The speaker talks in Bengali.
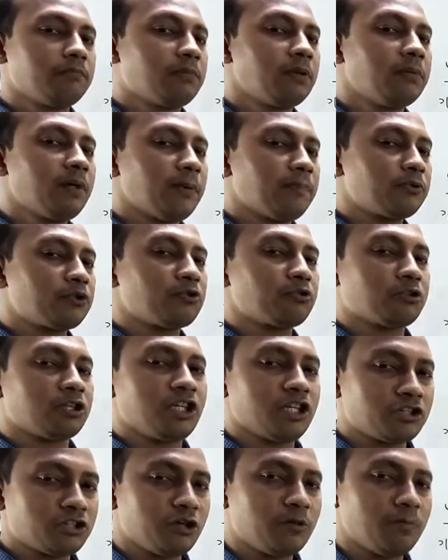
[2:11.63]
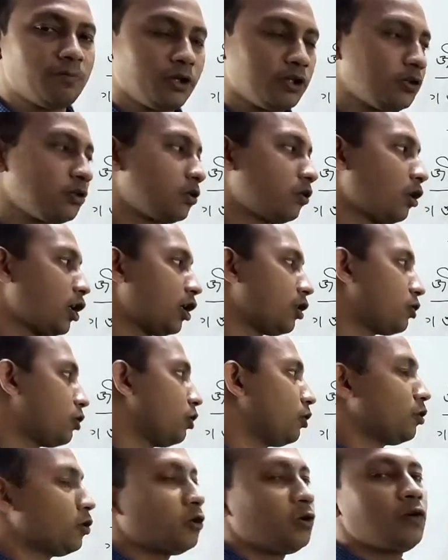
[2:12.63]
বিমা প্রযুক্তিটা সম্পাদন করার
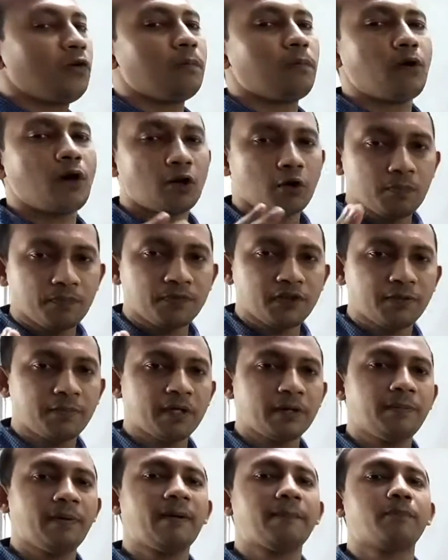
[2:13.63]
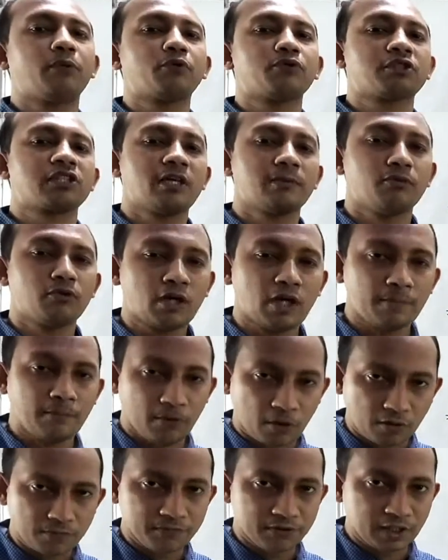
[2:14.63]
জন্য ফর্ম দিবে বা প্রস্তাবনা
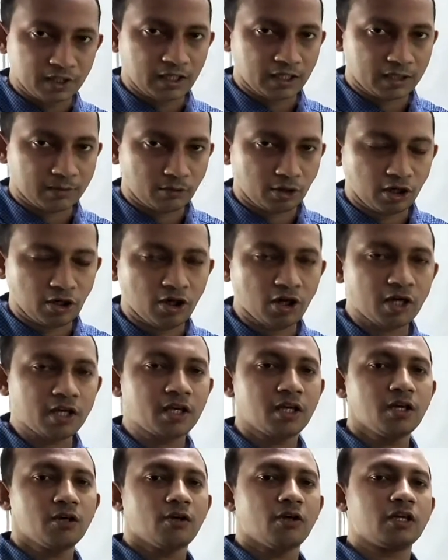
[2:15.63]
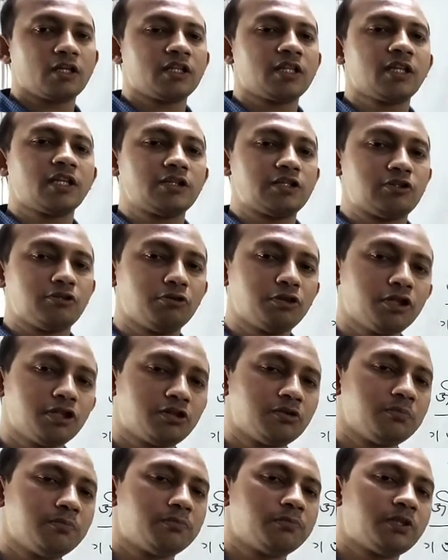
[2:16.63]
ফর্ম যেটাকে বলা হয় অর্থাৎ যদি
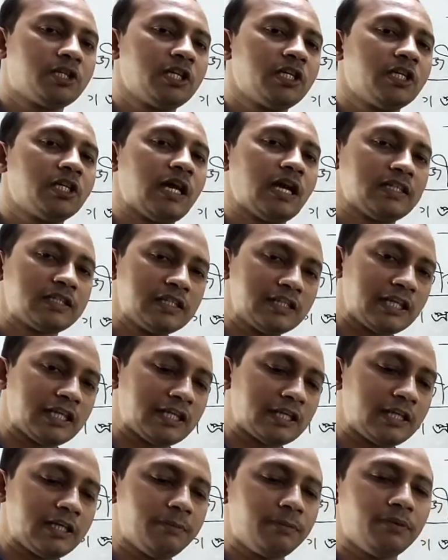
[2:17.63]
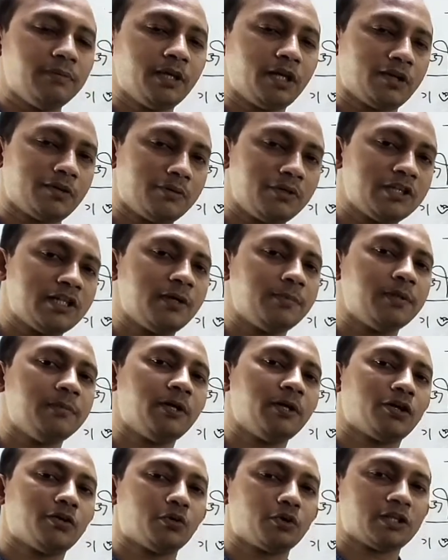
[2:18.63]
সে রাজি থাকে বিমা গ্রহিতা
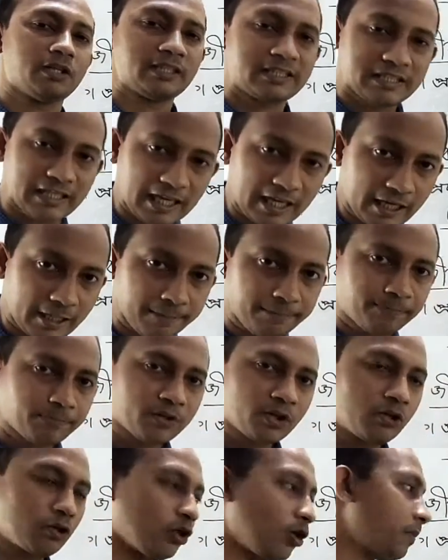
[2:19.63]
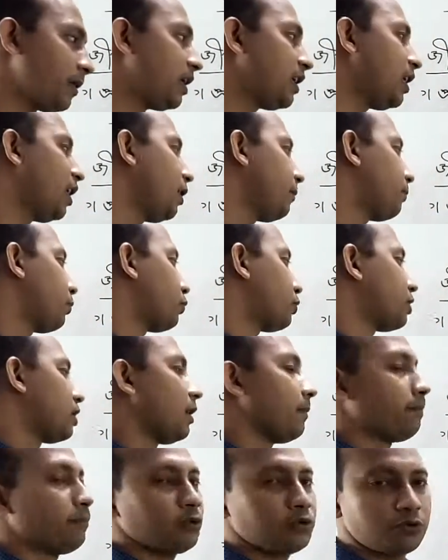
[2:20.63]
বিমা করতে চায় তবে এই
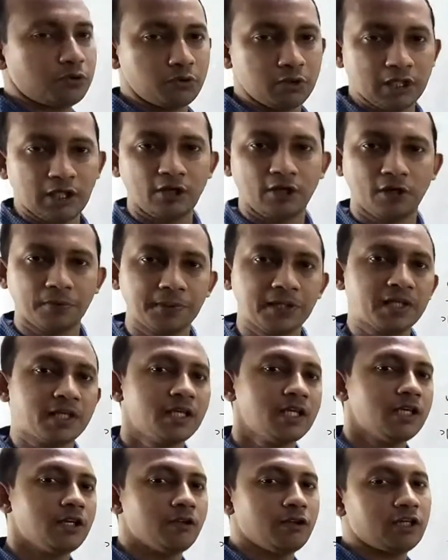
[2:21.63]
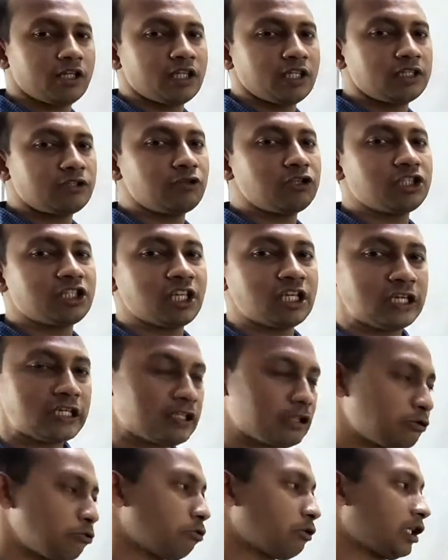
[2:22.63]
প্রস্তাবপত্র দেওয়া হবে অর্থাৎ যদি সে
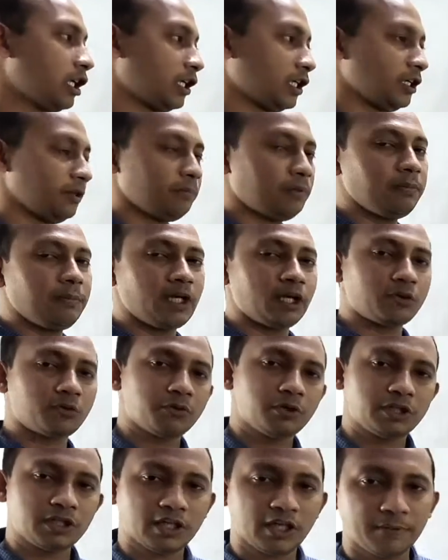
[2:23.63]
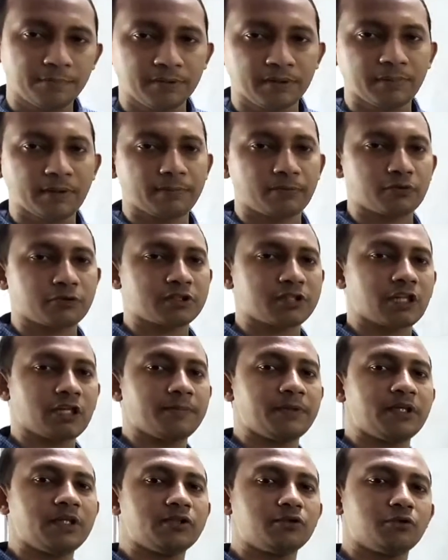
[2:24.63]
ইচ্ছুক থাকে বিমা গ্রহিতা বিমা
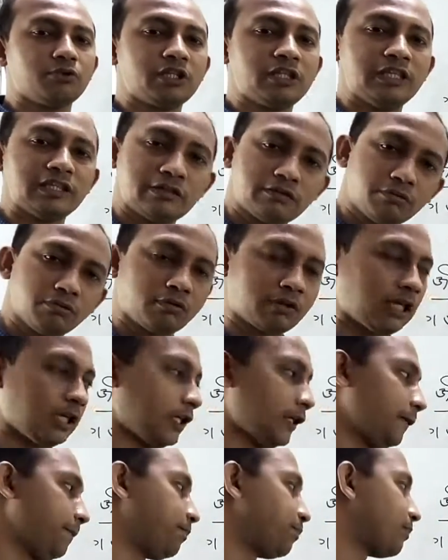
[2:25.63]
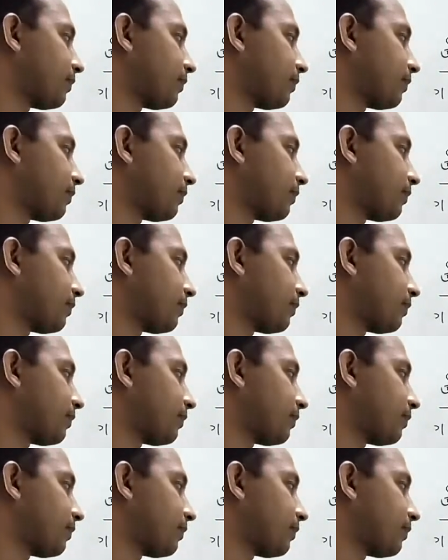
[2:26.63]
প্রস্তাবে যদি ইচ্ছুক থাকে